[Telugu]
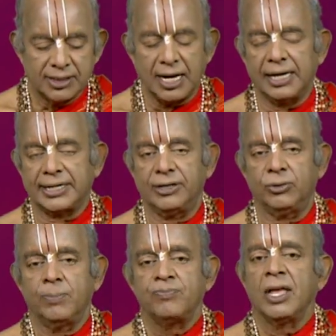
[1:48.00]
కారణం
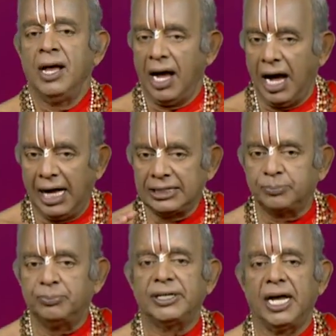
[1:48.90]

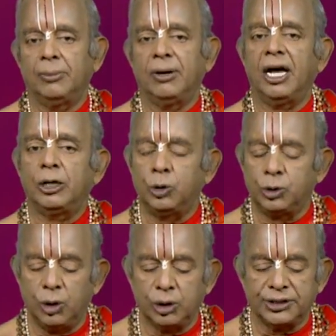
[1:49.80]
ఆత్మనామ
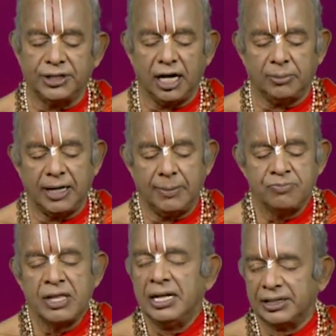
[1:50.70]
గురోర్నామ
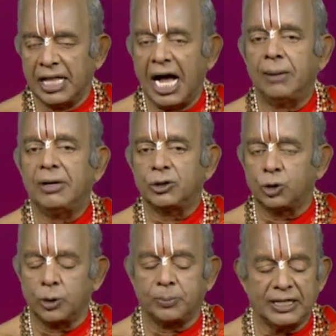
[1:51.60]
నామ
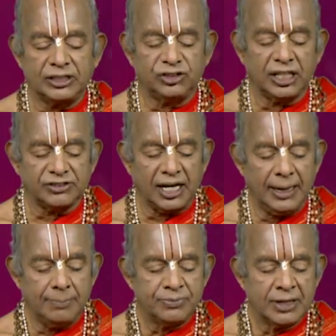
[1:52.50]
కృపణశ్యచ
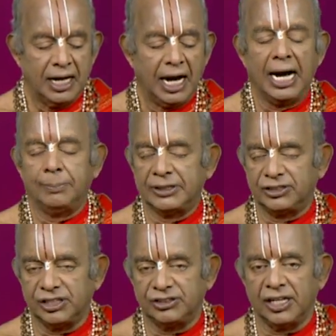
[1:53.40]

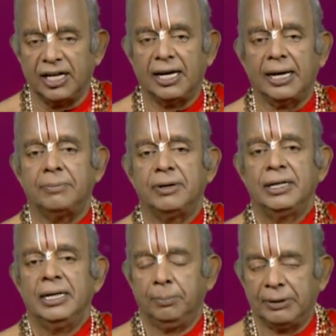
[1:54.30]
అపత్యచ
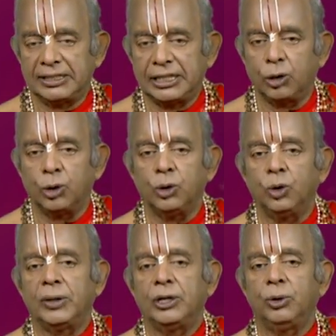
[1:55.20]
పెద్ద కొడుకు
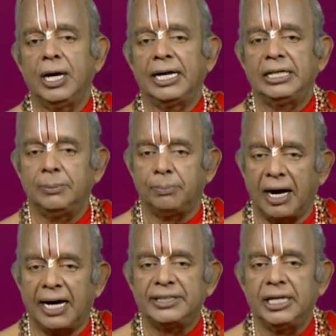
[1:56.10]
పేరు కానీ
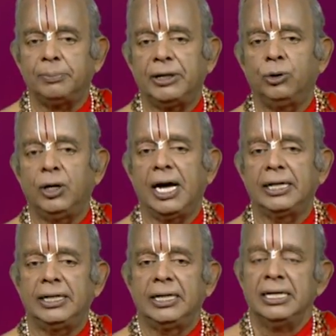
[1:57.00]
భార్య పేరు
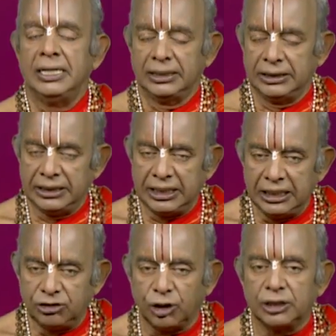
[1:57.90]
కానీ నీ
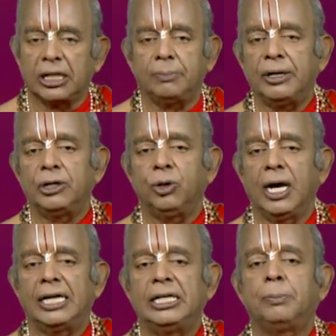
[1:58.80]
సొంత పేరు
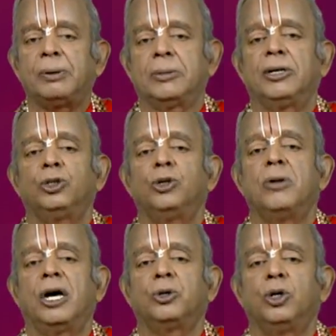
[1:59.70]
కానీ పరమ
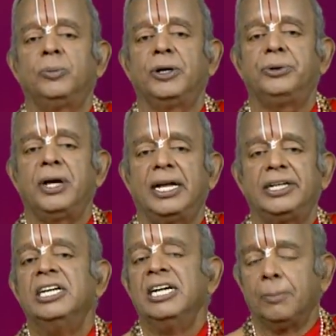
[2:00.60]
దుర్మార్గుడి పేరు కానీ
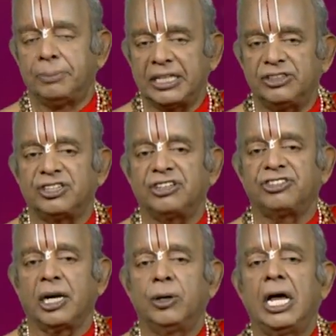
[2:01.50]

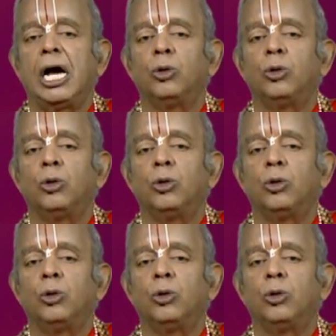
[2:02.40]
ప్రత్యక్షముగా